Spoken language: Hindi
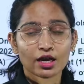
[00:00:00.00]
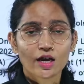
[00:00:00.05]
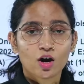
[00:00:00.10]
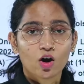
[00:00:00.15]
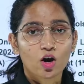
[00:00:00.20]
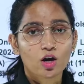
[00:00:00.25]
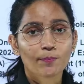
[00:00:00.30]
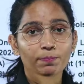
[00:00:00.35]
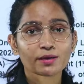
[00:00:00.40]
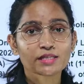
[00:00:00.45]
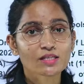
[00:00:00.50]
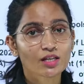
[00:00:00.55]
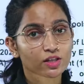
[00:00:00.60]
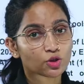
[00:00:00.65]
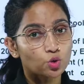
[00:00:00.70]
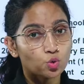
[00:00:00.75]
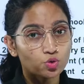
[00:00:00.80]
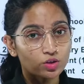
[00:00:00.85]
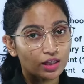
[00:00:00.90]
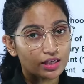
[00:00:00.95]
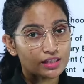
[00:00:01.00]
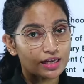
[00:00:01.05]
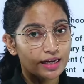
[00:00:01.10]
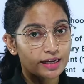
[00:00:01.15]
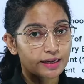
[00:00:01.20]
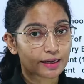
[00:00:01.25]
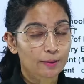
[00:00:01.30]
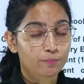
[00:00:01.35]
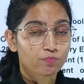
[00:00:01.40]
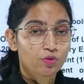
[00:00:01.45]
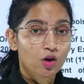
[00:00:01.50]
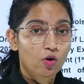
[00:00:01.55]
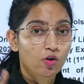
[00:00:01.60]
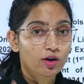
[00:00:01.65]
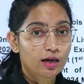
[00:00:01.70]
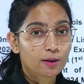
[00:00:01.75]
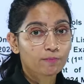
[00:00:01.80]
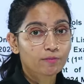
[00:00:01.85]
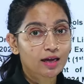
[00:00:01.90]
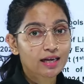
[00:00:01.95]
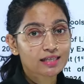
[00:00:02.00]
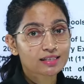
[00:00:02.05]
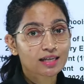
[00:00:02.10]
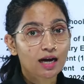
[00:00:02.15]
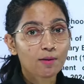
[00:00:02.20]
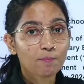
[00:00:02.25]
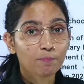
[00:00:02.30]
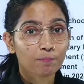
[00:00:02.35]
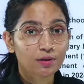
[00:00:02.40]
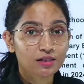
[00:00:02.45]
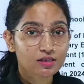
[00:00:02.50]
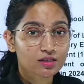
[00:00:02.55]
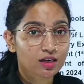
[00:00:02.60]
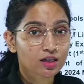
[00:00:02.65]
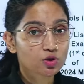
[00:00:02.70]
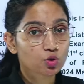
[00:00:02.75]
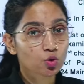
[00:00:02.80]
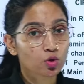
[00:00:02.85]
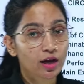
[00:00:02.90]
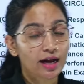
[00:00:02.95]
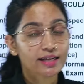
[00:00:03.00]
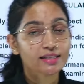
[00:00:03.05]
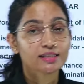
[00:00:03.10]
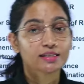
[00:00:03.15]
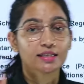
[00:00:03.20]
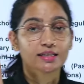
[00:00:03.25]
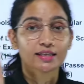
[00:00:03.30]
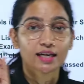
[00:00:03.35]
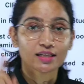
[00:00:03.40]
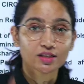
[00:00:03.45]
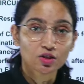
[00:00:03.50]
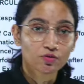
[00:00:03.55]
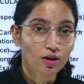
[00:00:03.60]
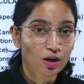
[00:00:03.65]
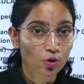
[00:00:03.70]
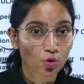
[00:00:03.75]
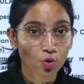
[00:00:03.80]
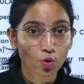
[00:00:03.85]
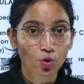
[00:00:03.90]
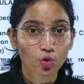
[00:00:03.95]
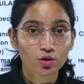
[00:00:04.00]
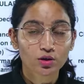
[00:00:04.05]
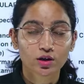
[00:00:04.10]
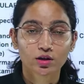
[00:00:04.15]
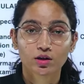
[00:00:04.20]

और पंद्रह जून तक जाएगा और आपका एग्जाम पंद्रह जुलाई से टेंथ वालों को